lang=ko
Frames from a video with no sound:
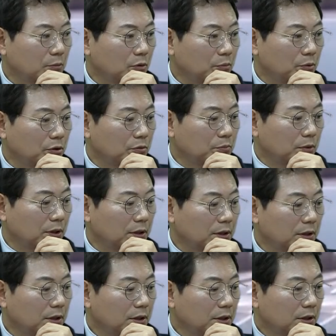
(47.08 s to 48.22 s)
양보 표지판.
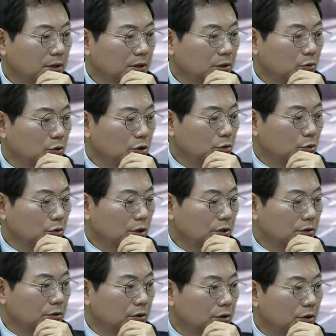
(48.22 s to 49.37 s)
근데 또
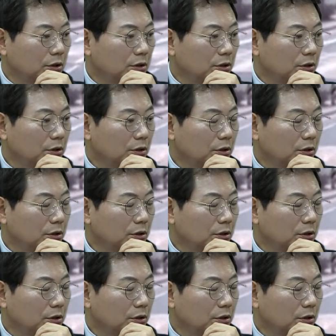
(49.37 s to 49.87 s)
이쪽에는요.